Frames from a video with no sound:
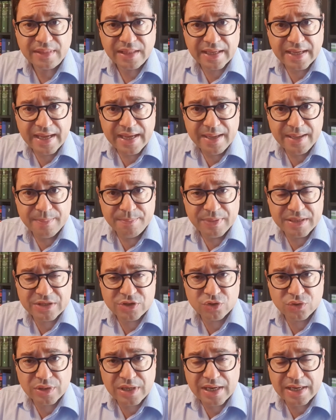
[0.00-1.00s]
e
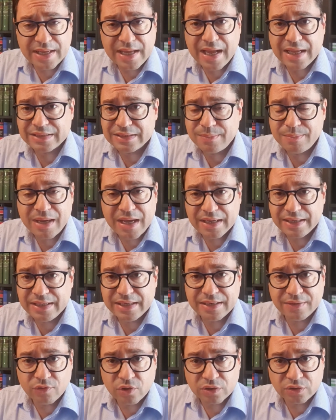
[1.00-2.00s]
personale ATA, ma
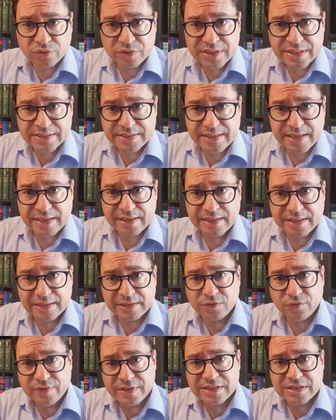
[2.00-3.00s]
anche i lavoratori esterni
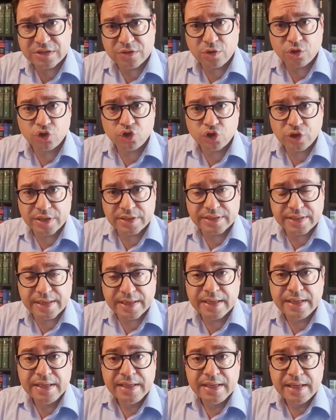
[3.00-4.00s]
che dovessero
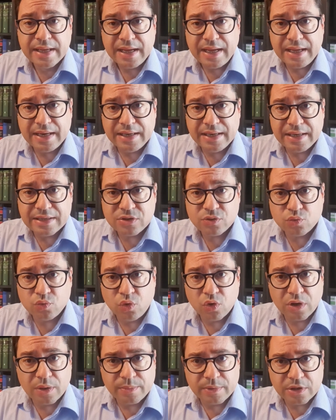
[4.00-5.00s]
accedere alla
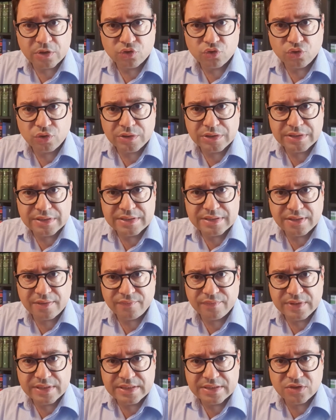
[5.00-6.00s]
scuola per ragioni di
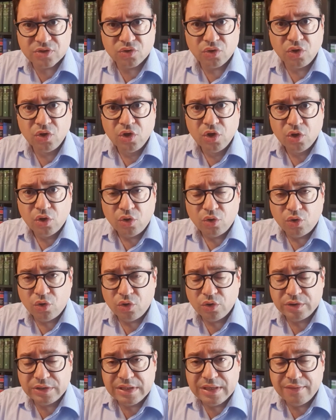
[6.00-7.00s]
servizio
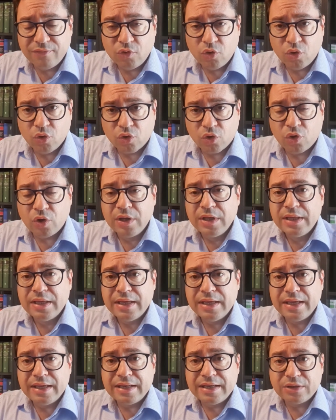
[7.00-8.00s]
o di lavoro.
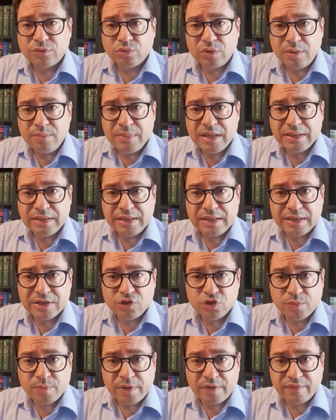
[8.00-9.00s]
Eh, naturalmente la
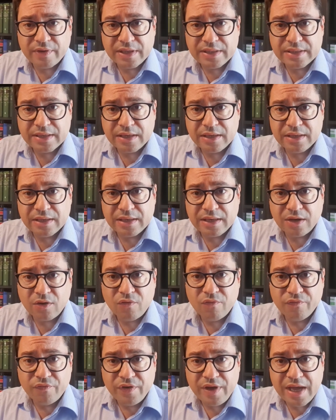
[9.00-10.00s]
legge prevede eh, la
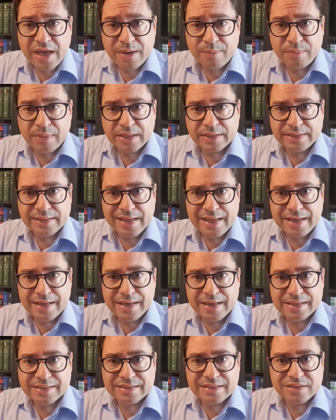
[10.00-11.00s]
conferma
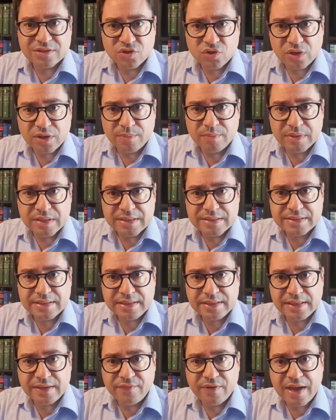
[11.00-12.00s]
delle sanzioni
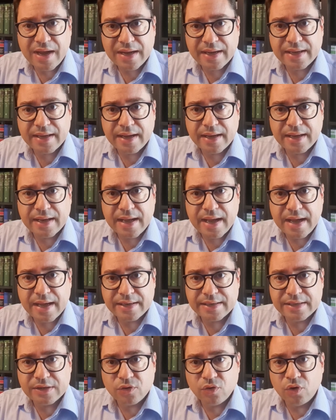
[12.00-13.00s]
amministrative anche a
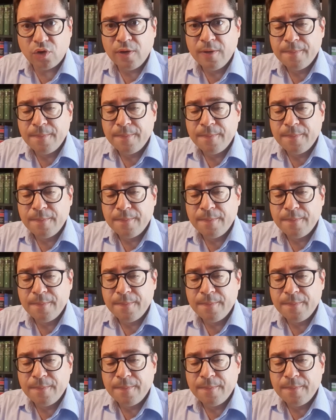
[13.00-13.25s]
carico